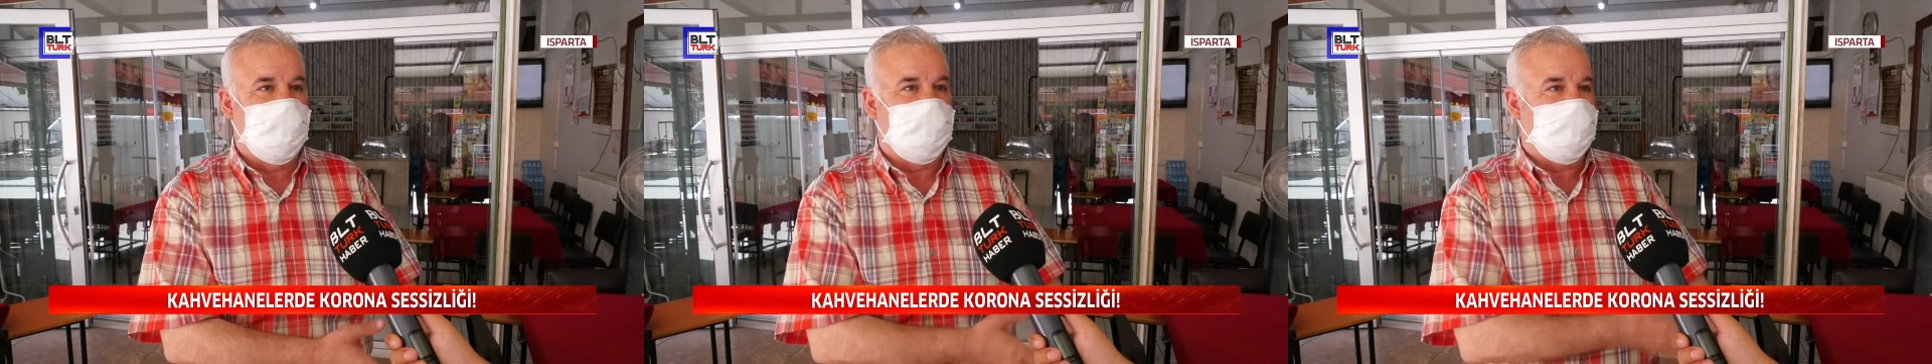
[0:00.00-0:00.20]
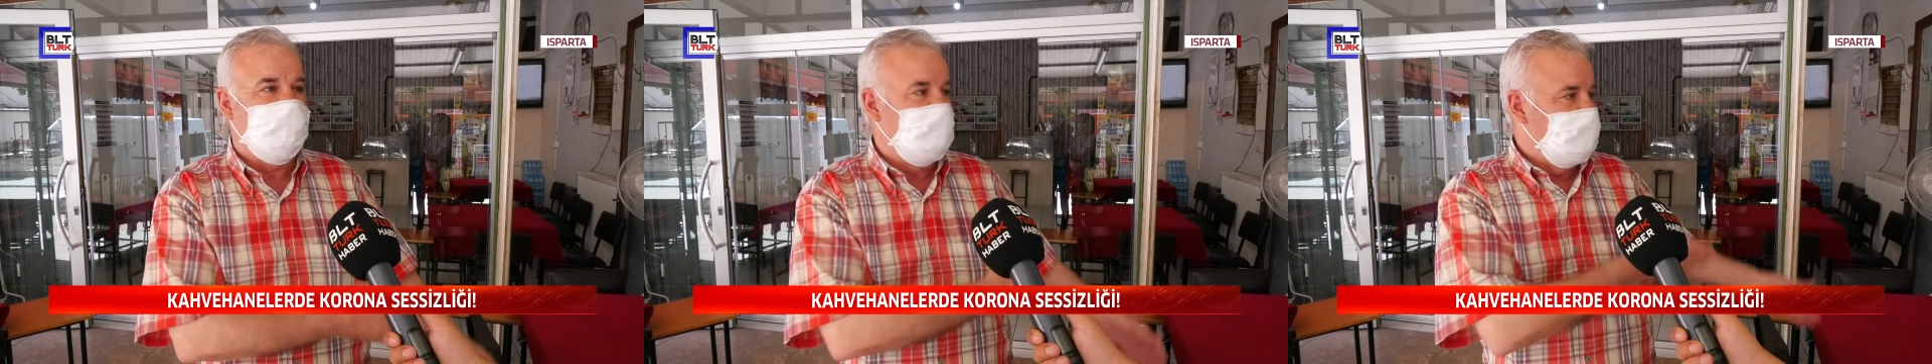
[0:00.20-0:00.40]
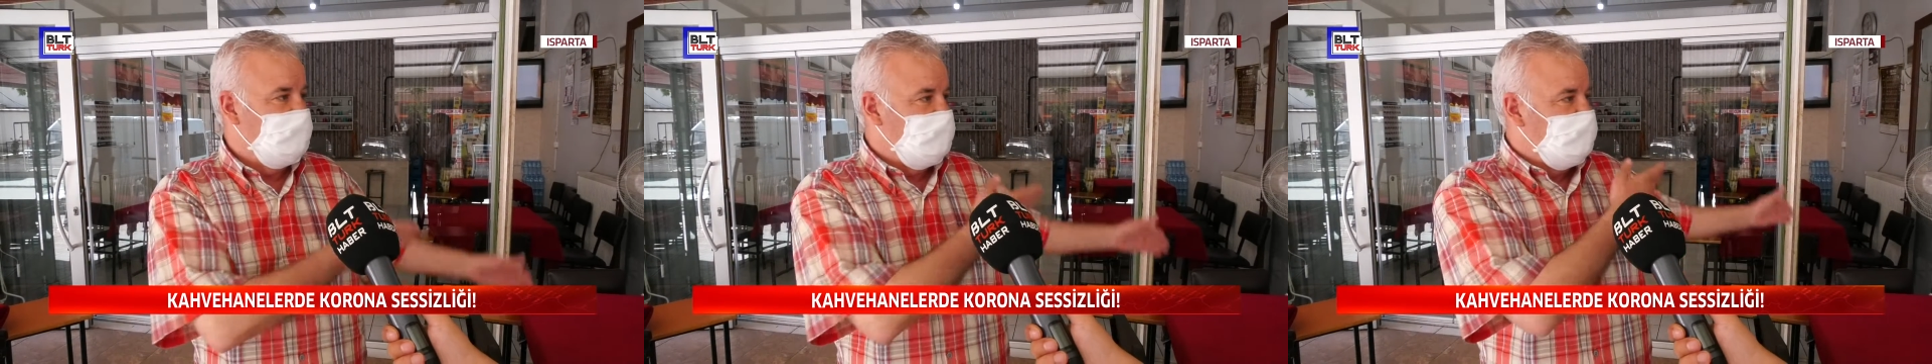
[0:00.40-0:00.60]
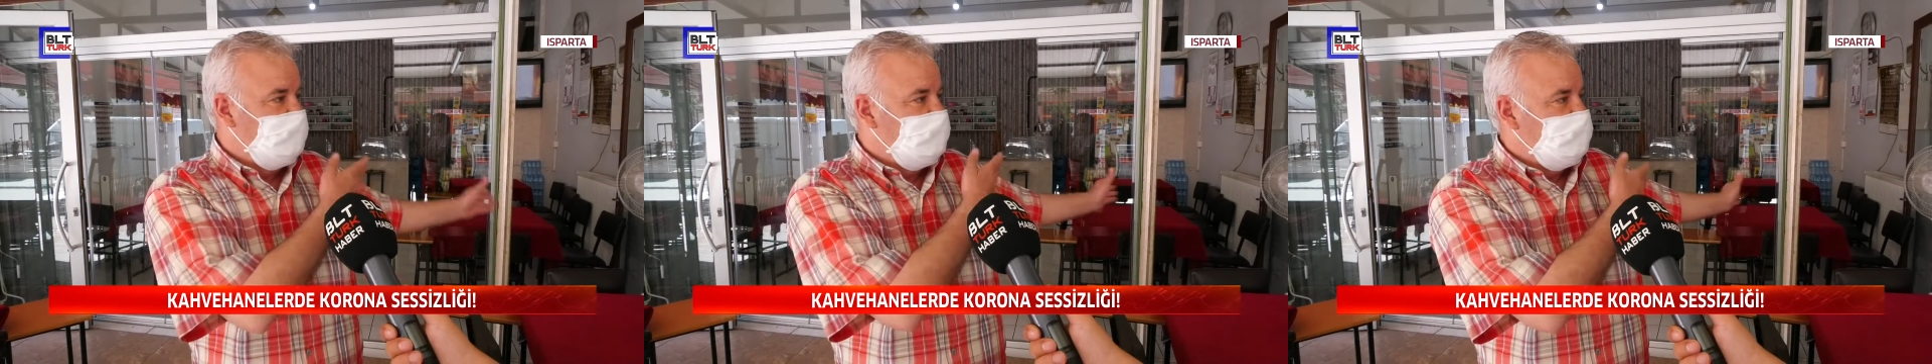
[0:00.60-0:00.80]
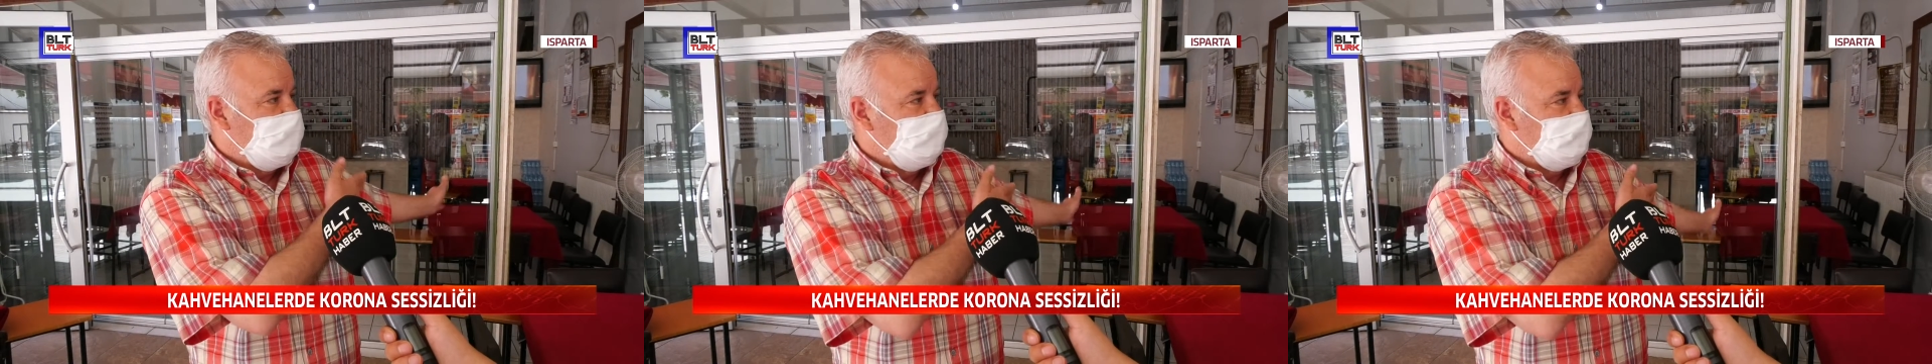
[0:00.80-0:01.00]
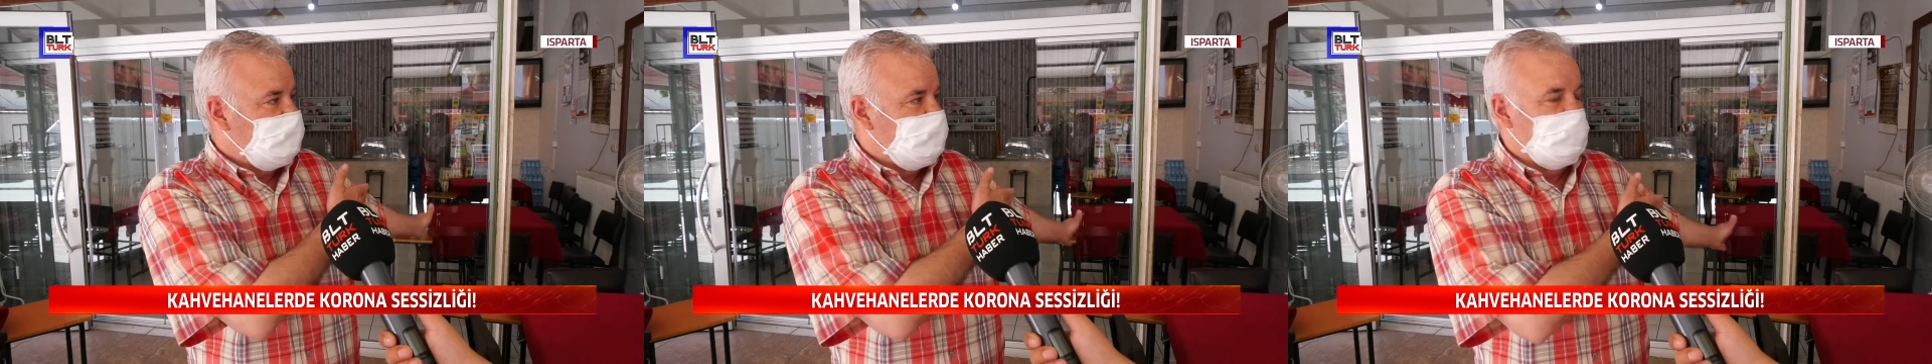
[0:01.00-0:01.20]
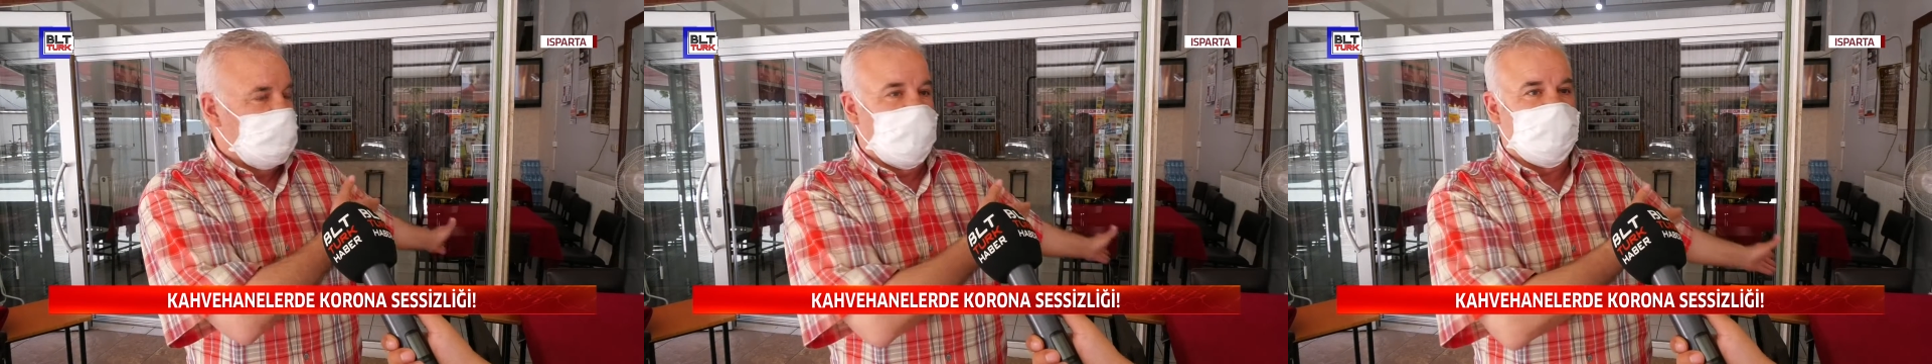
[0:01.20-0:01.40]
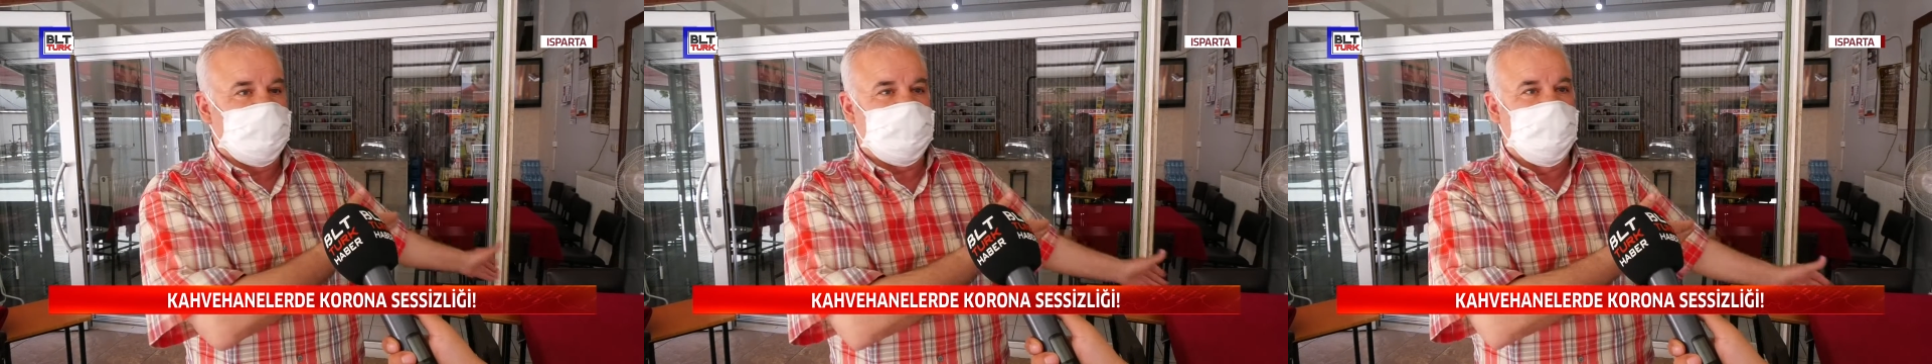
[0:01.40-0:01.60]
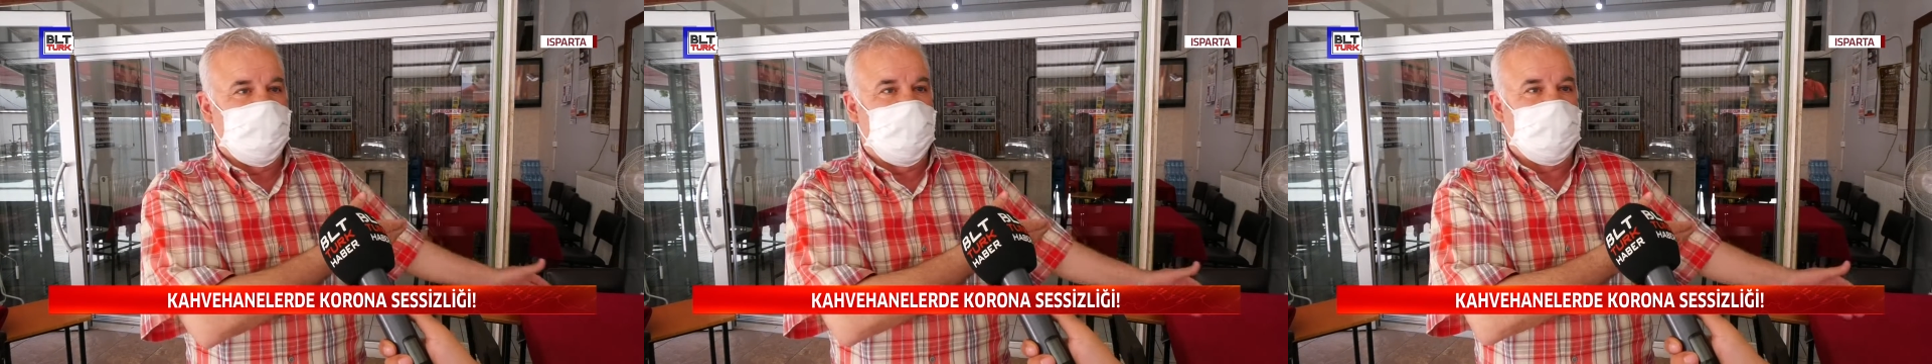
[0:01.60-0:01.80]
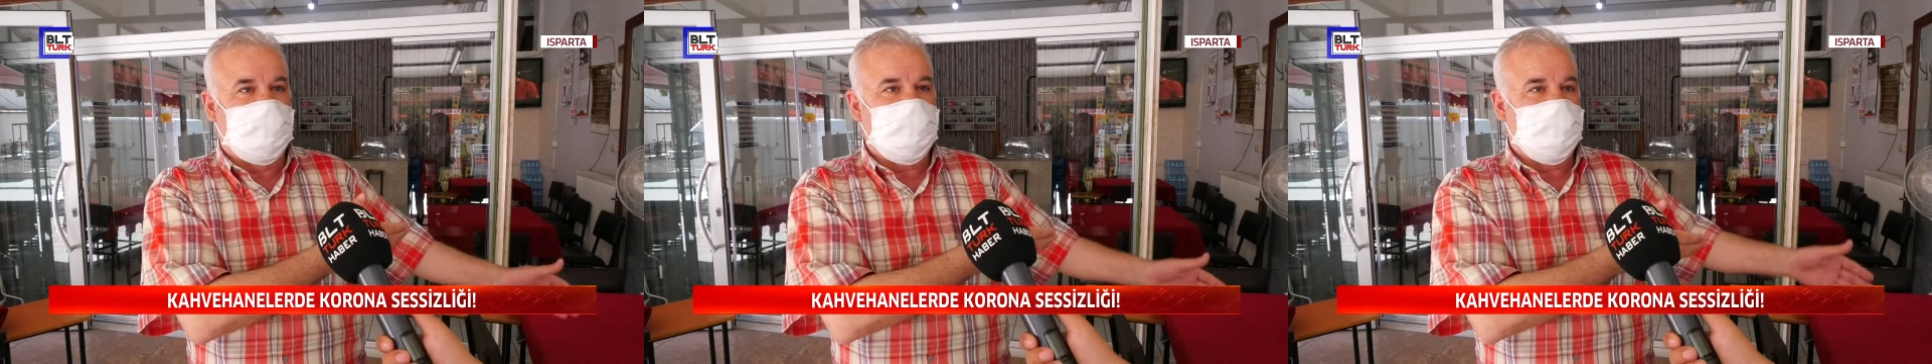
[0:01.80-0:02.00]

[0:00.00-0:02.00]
var, e, kirası var,